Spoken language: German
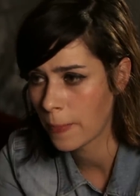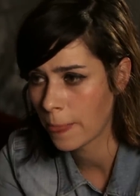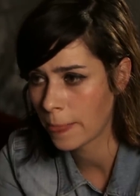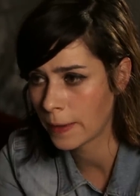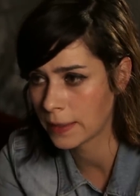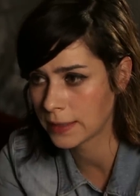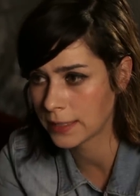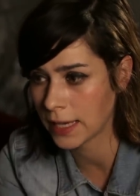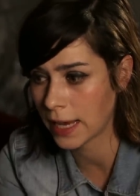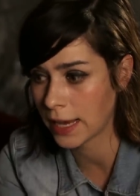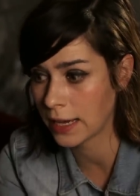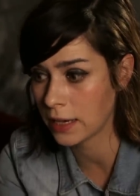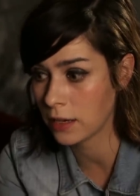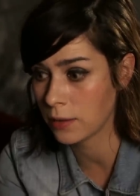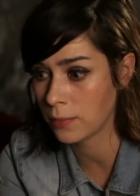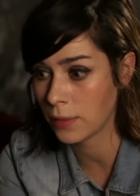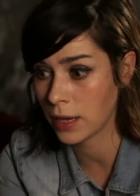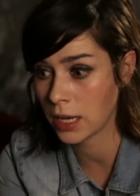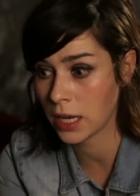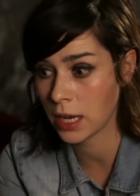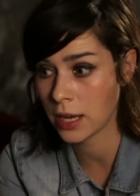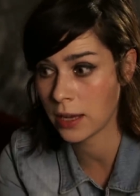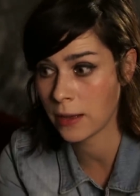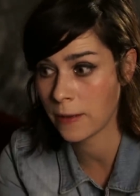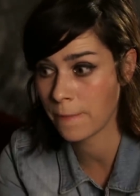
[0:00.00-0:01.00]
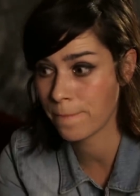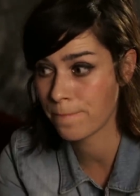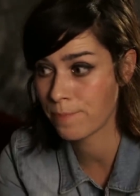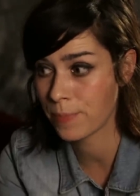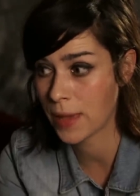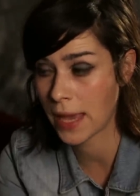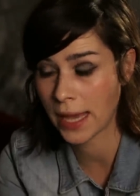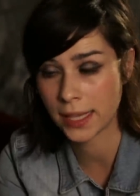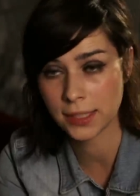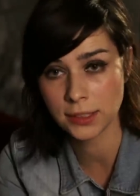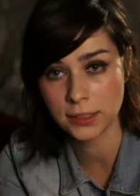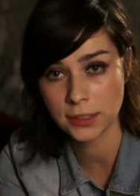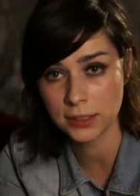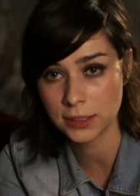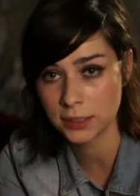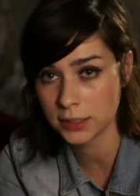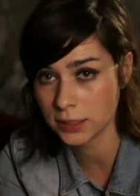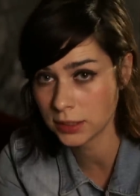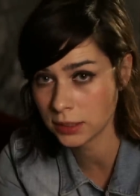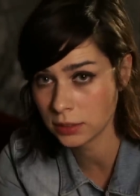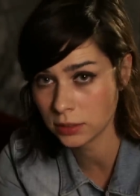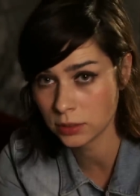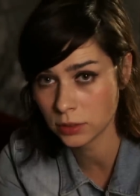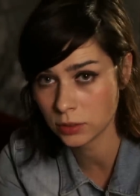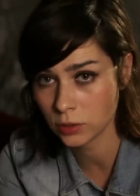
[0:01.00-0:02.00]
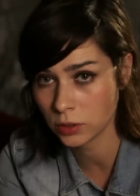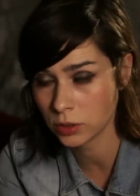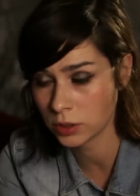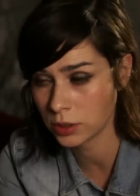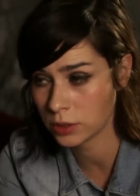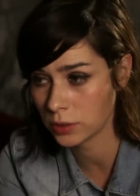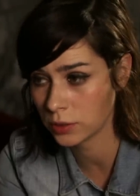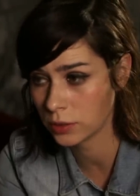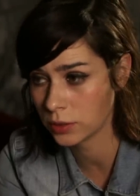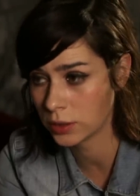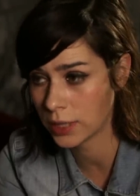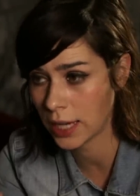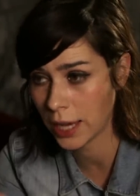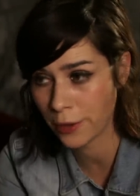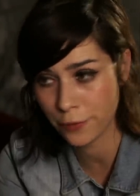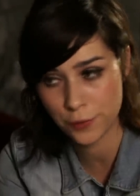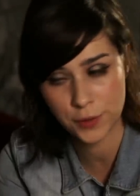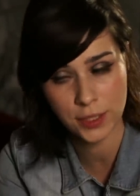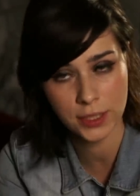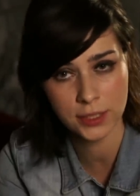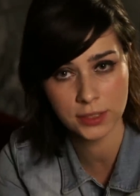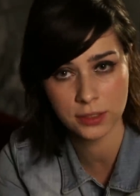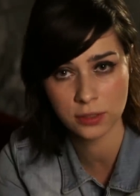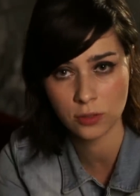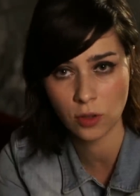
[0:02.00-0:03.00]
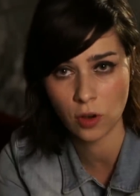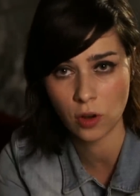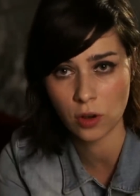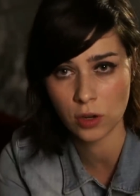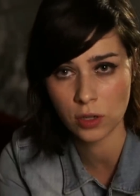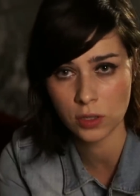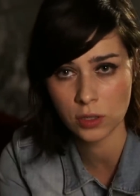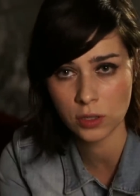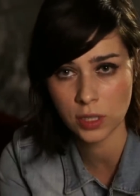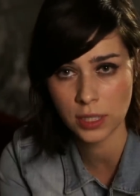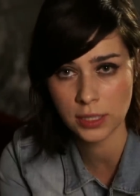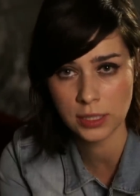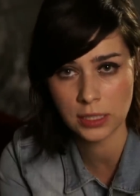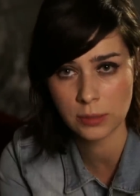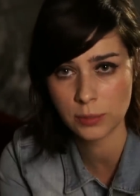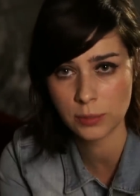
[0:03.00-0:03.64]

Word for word: dass eine meiner ernstesten und, und heftigsten Rollen,